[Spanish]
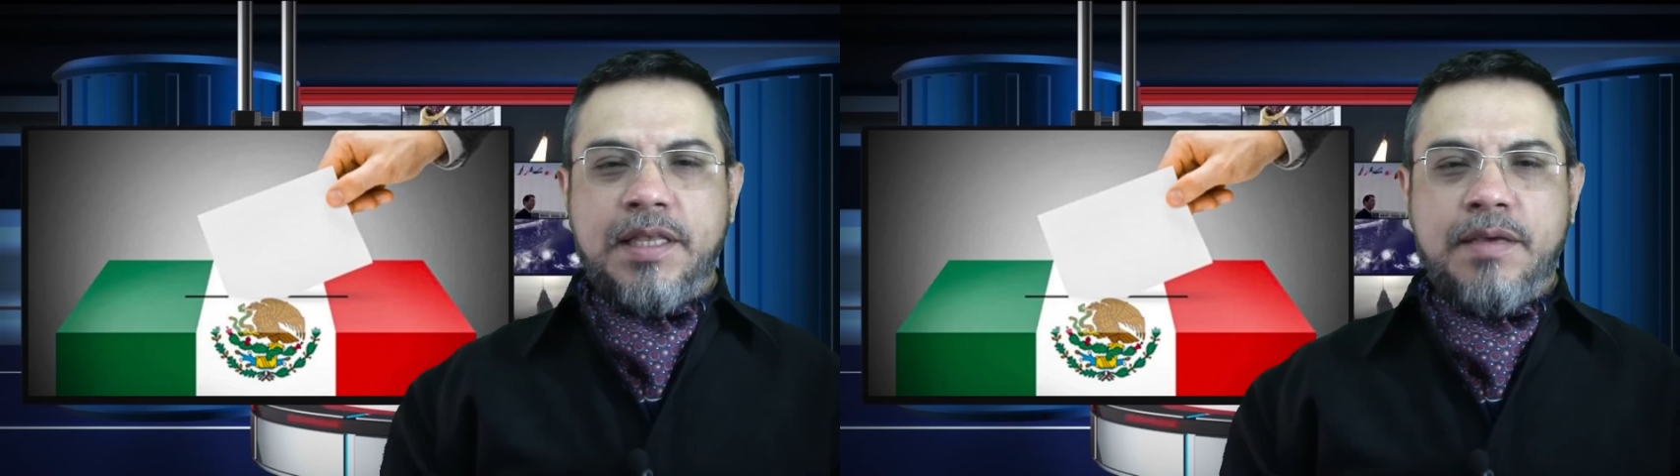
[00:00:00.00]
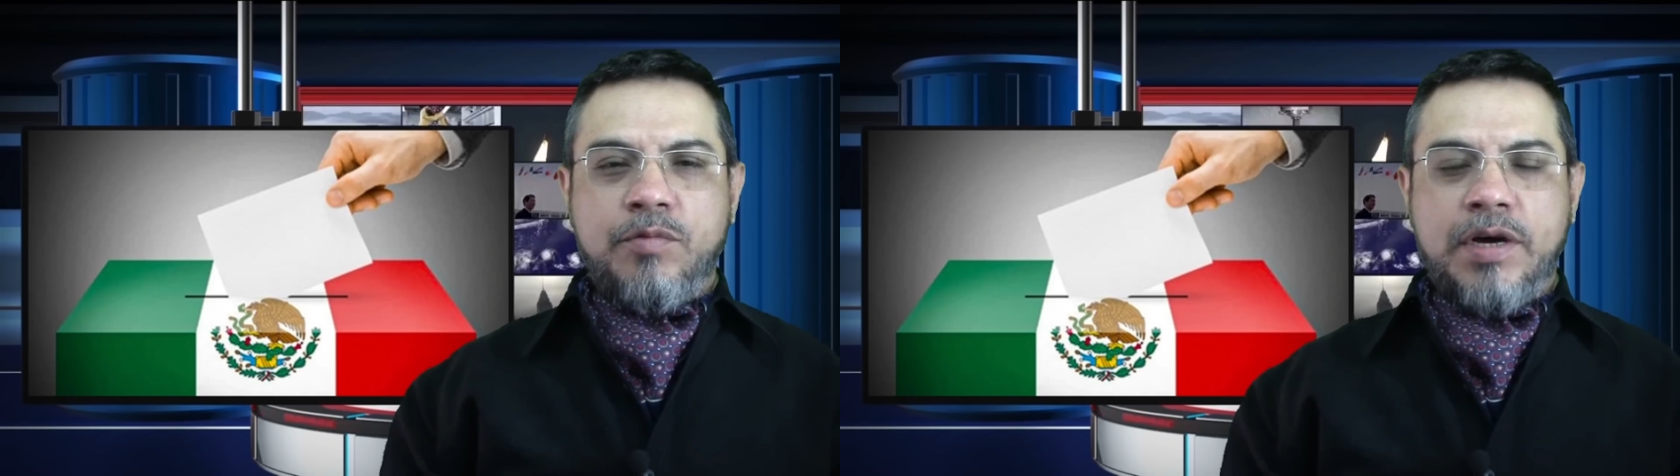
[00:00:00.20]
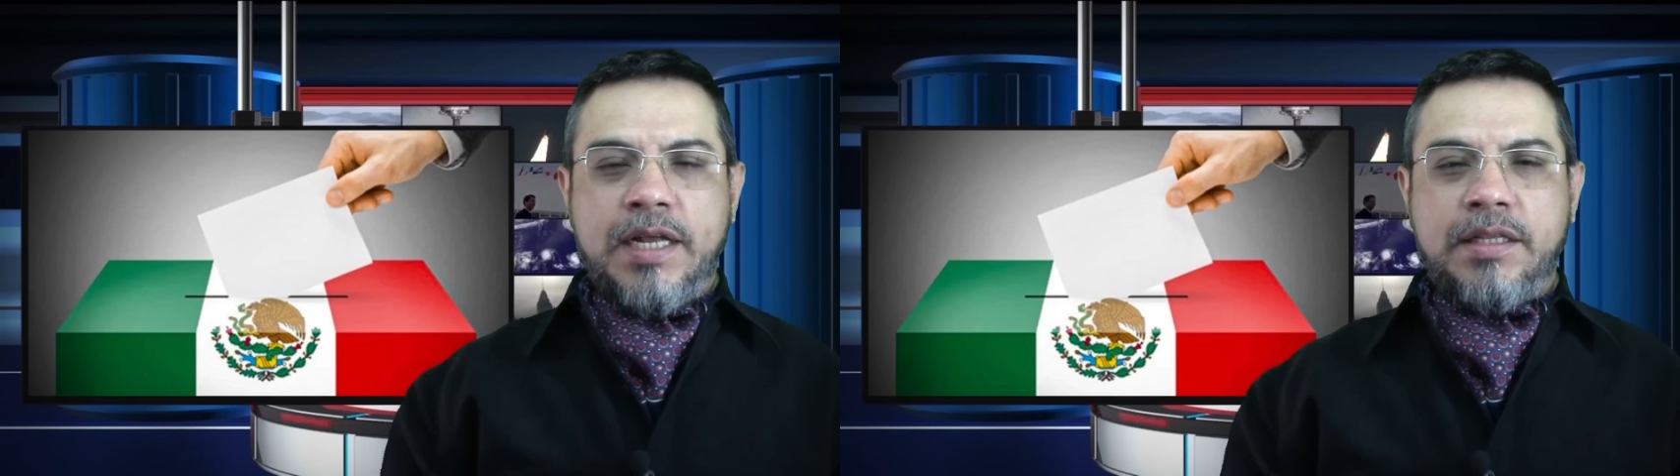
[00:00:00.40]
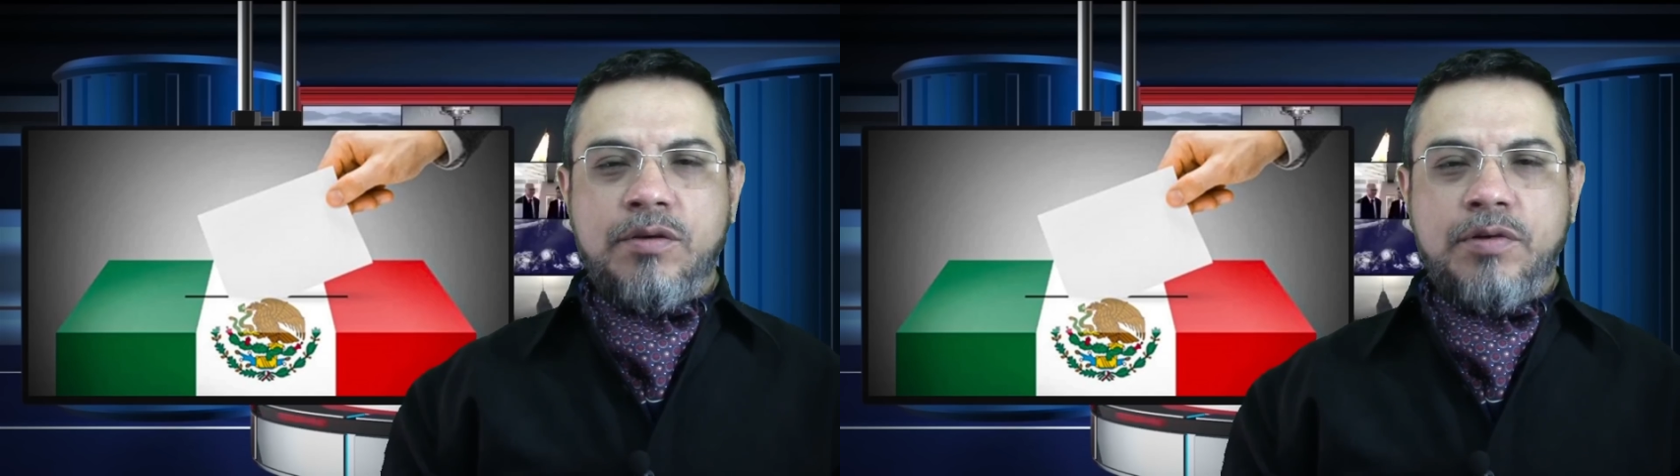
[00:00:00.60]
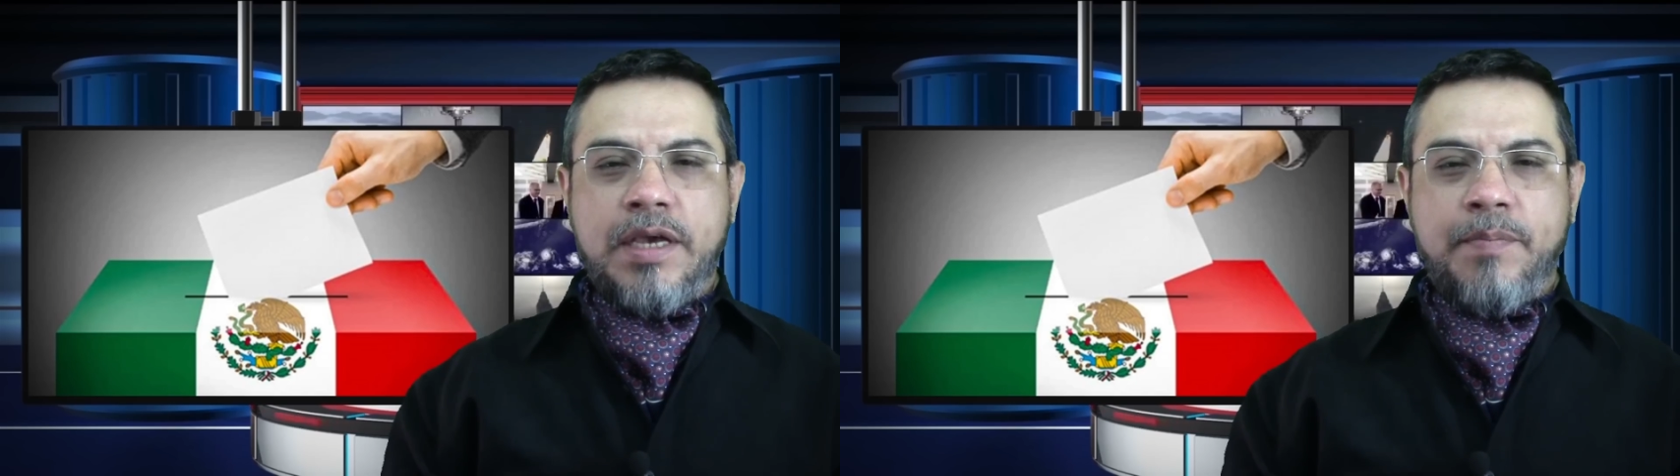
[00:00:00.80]

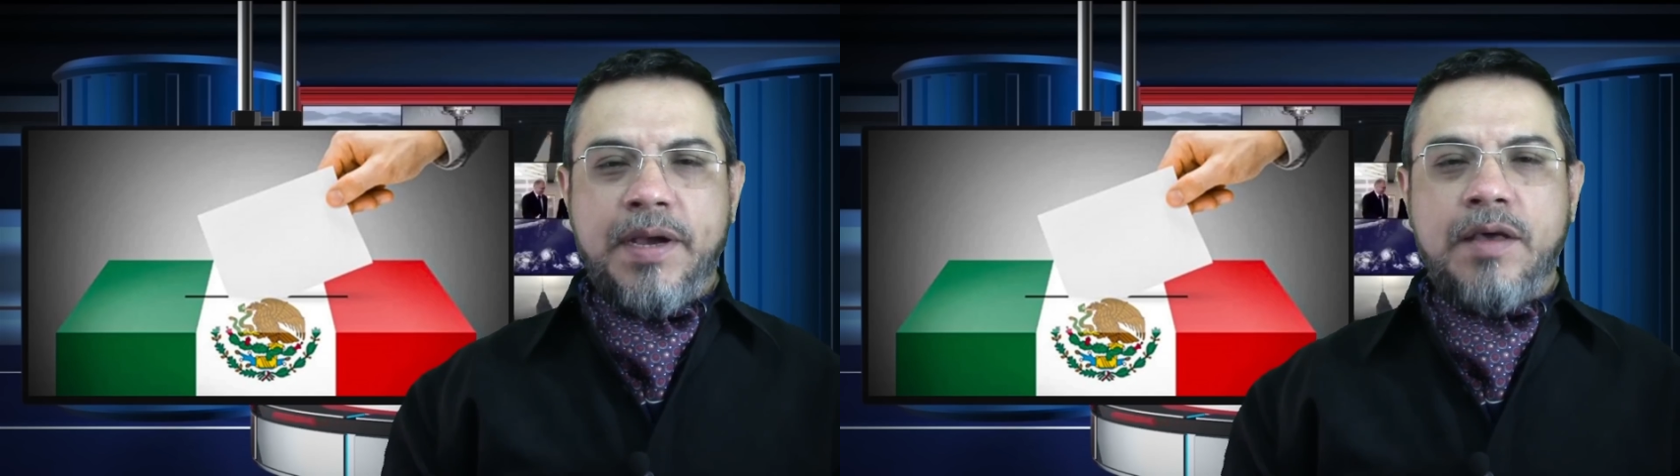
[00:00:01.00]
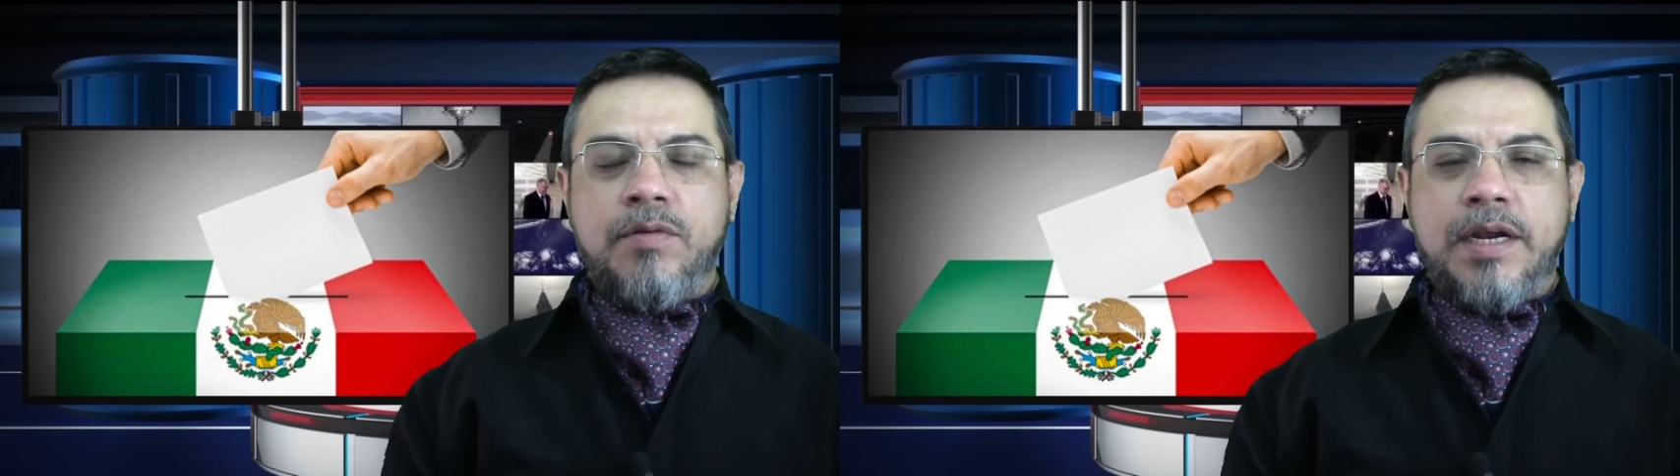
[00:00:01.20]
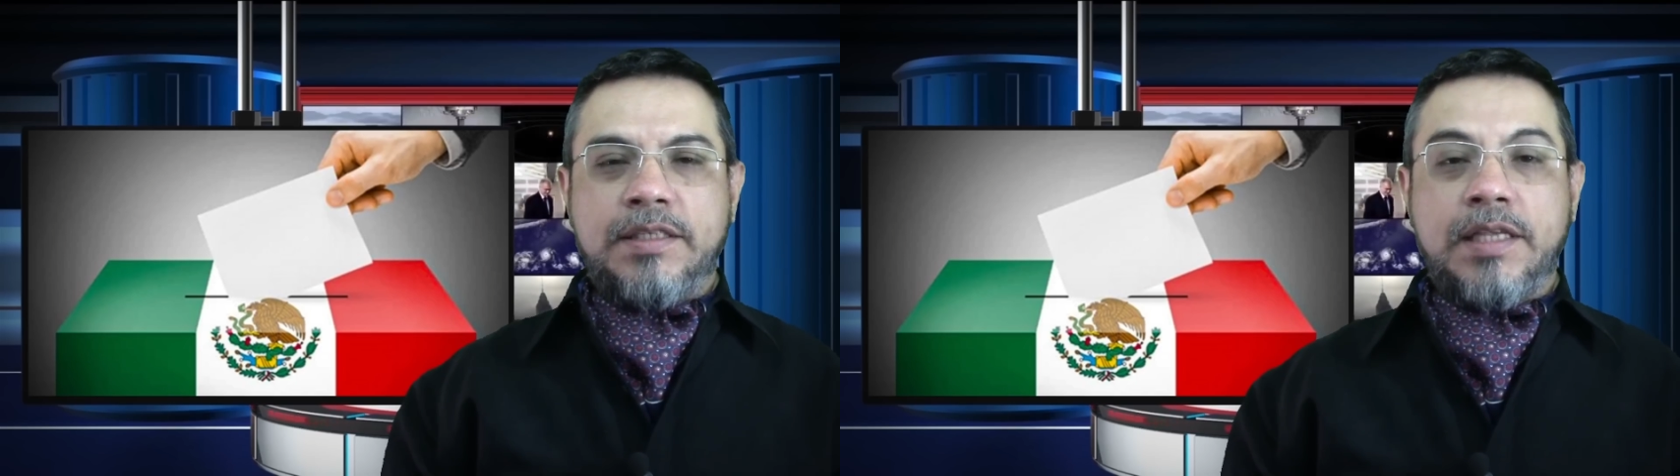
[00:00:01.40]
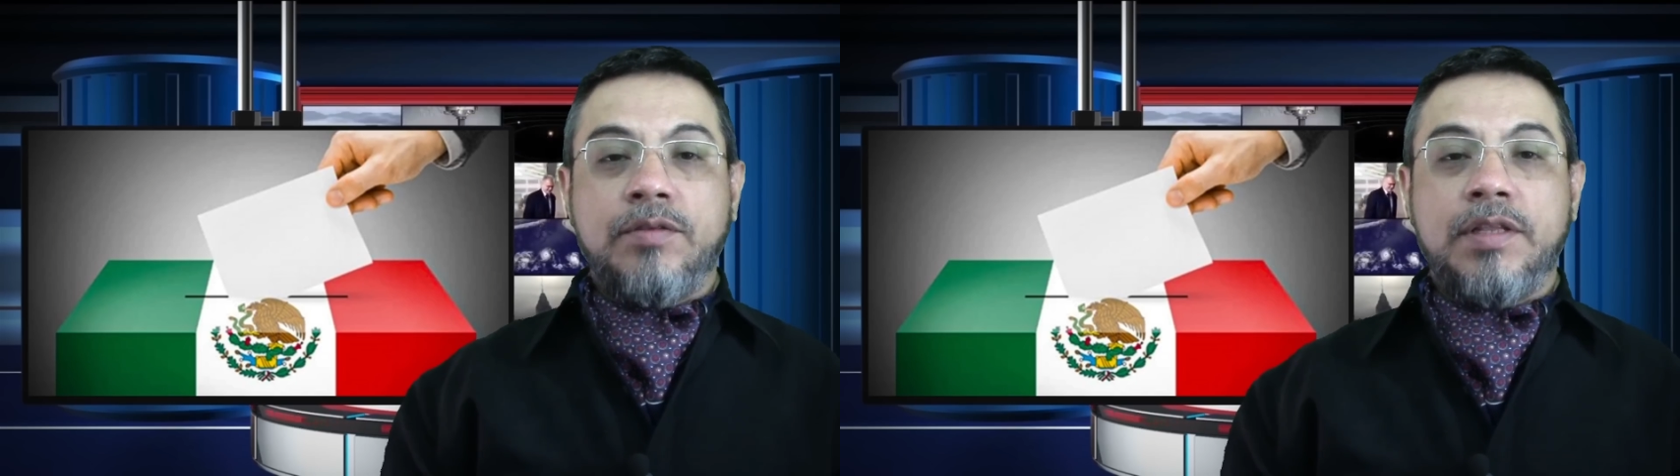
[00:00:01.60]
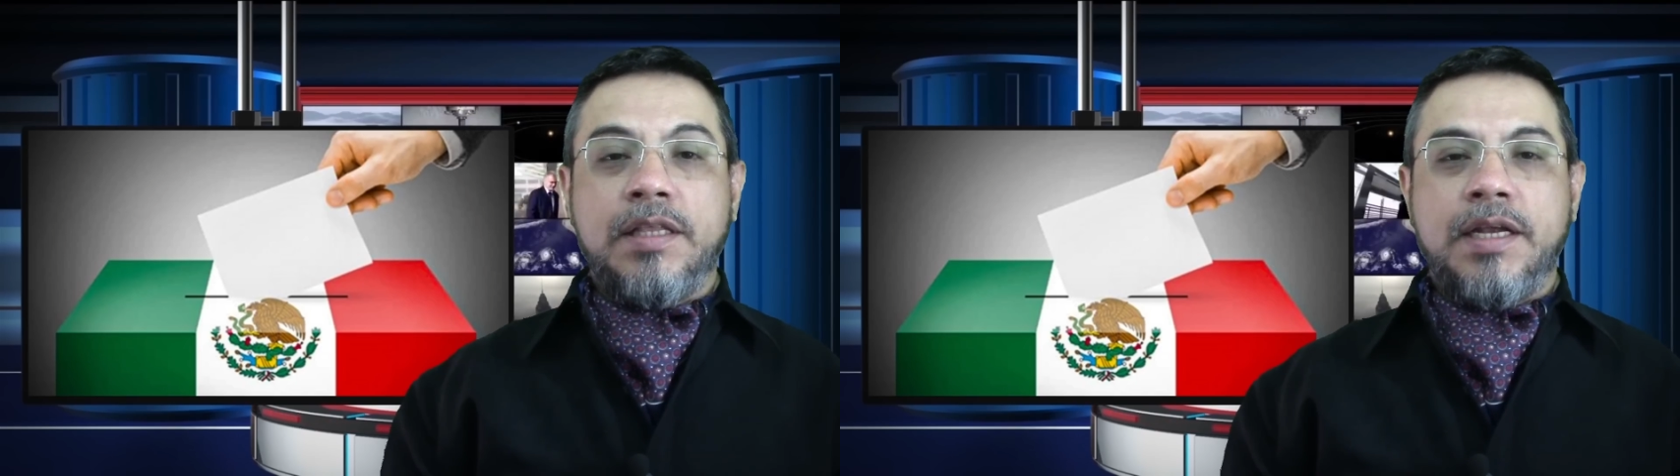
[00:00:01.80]
democrático y apegado al
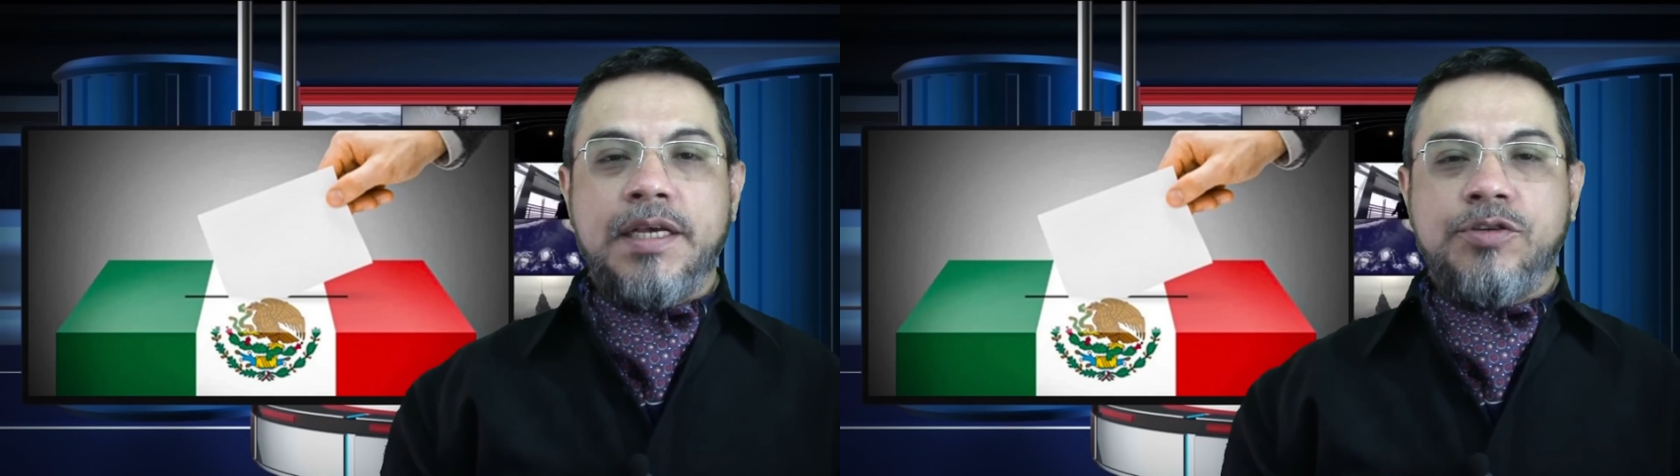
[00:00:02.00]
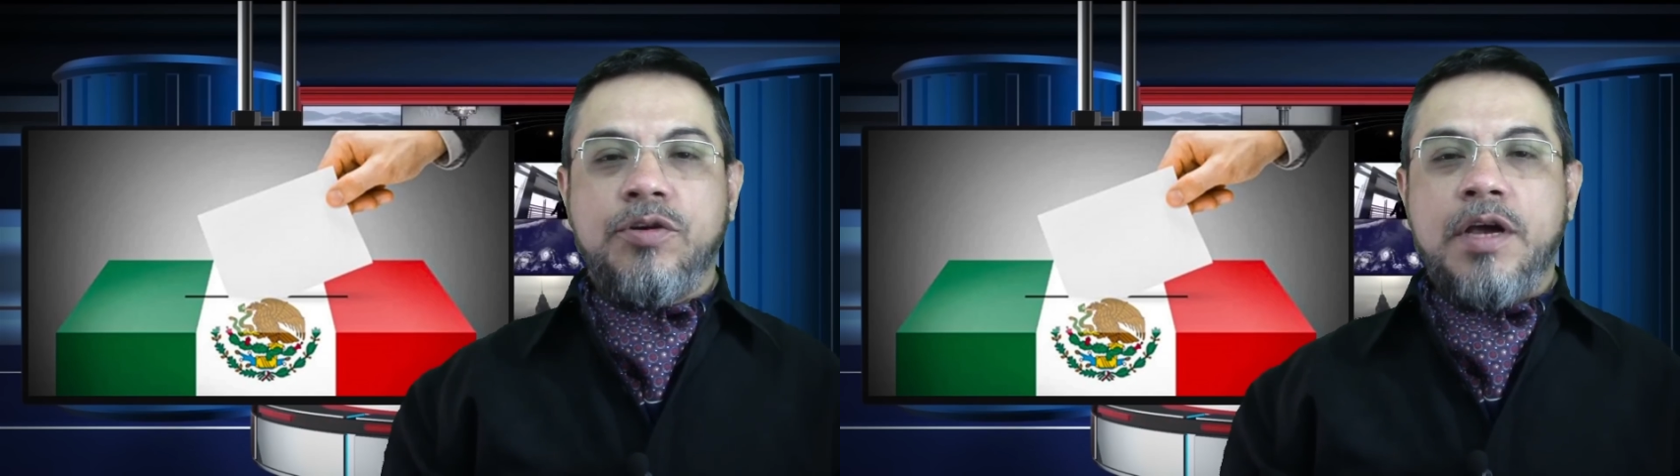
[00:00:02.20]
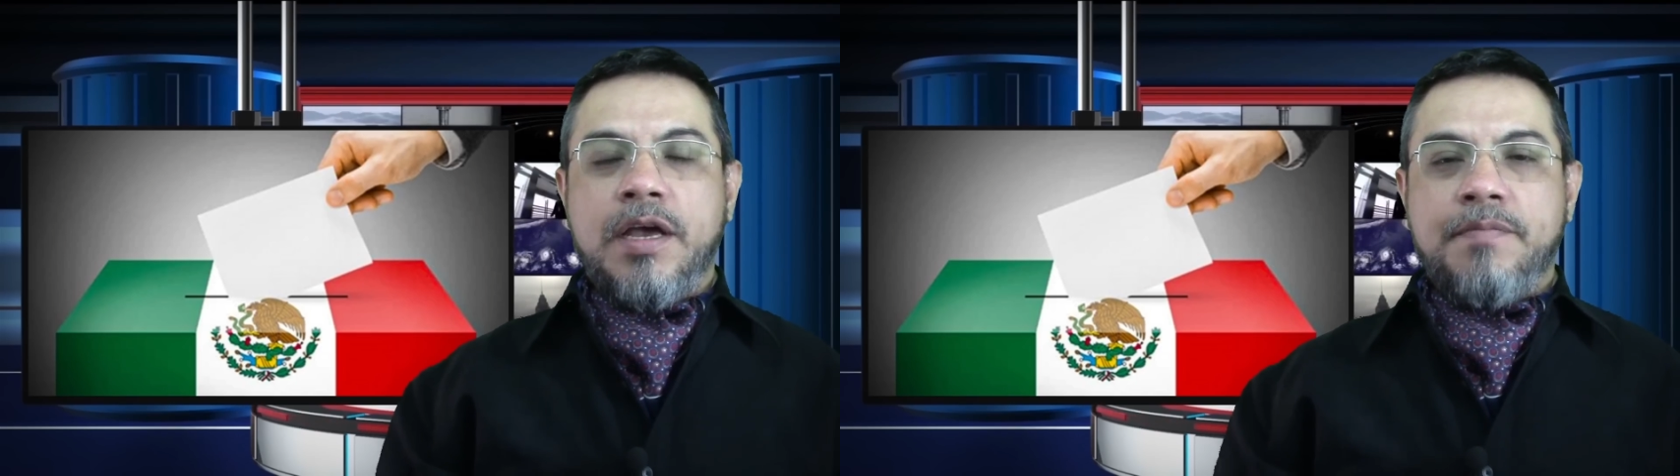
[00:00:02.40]
Estado de Derecho,